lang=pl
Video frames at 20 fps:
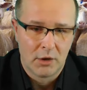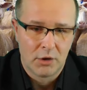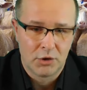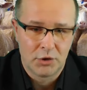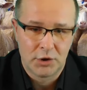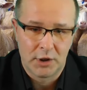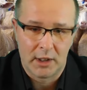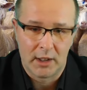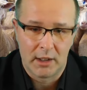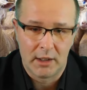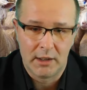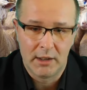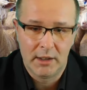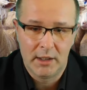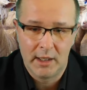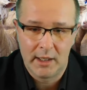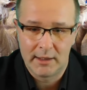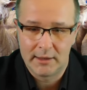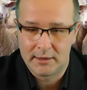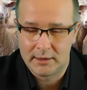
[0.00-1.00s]
że
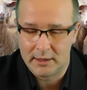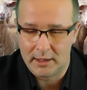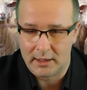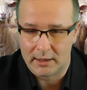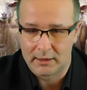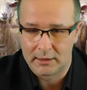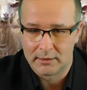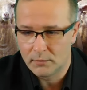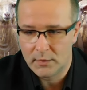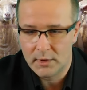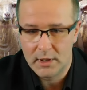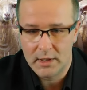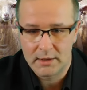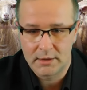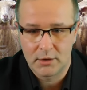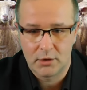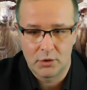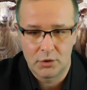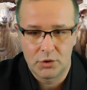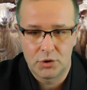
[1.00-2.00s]
jednak nie
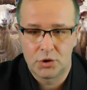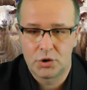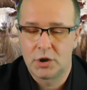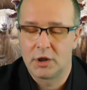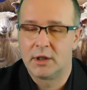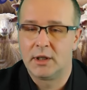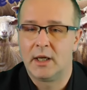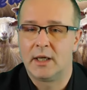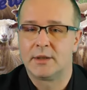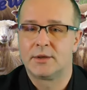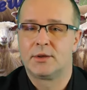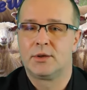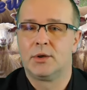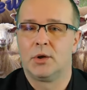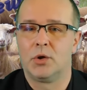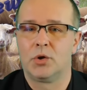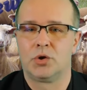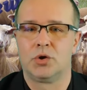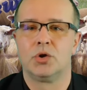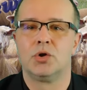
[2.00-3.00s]
zgodzi się na
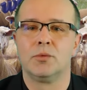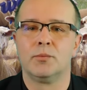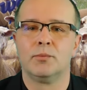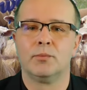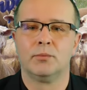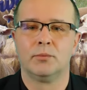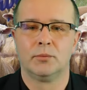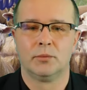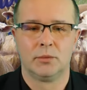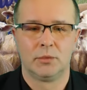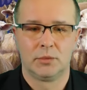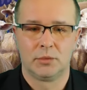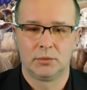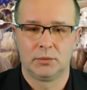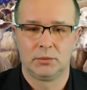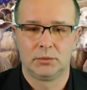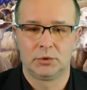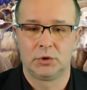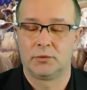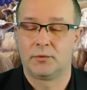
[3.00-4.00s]
coś,
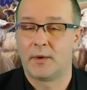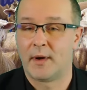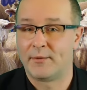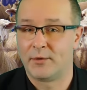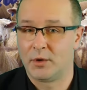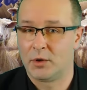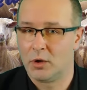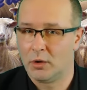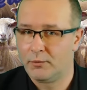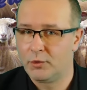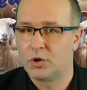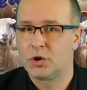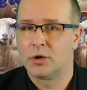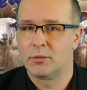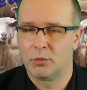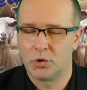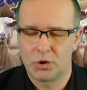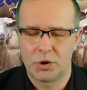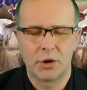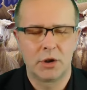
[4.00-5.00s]
co Fafikowi się
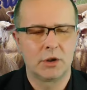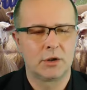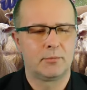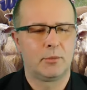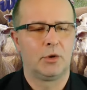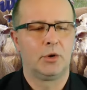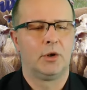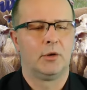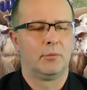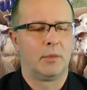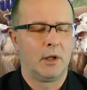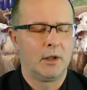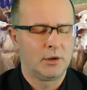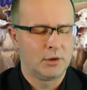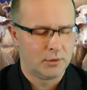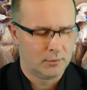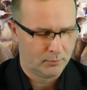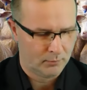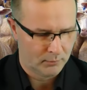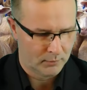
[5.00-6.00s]
może nie
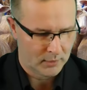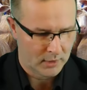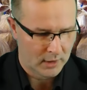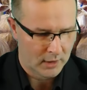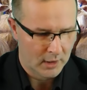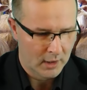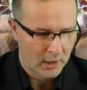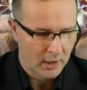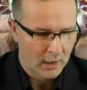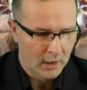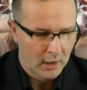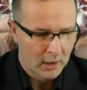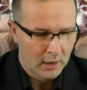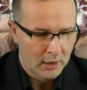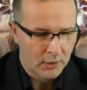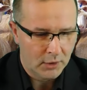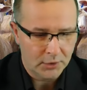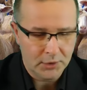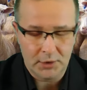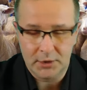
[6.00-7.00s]
spodobać,
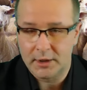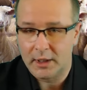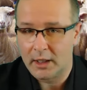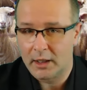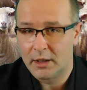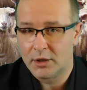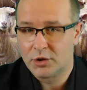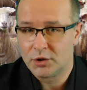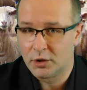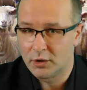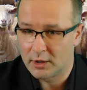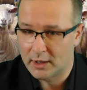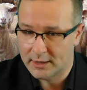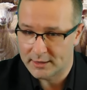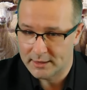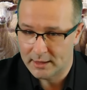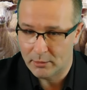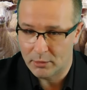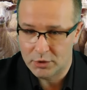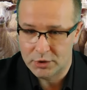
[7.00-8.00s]
no to nagle się
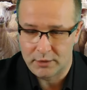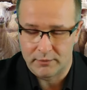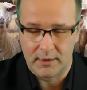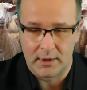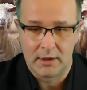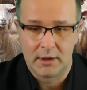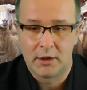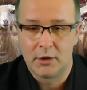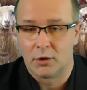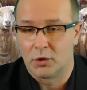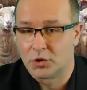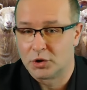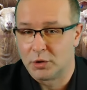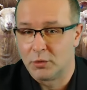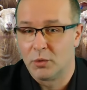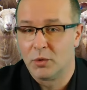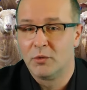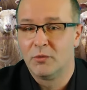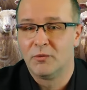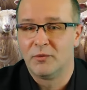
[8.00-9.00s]
okazało, że Wielki
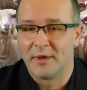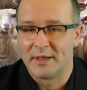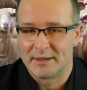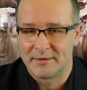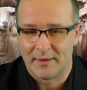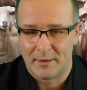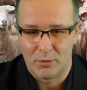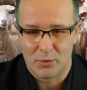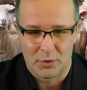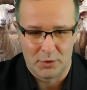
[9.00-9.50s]
Orzeł wezwał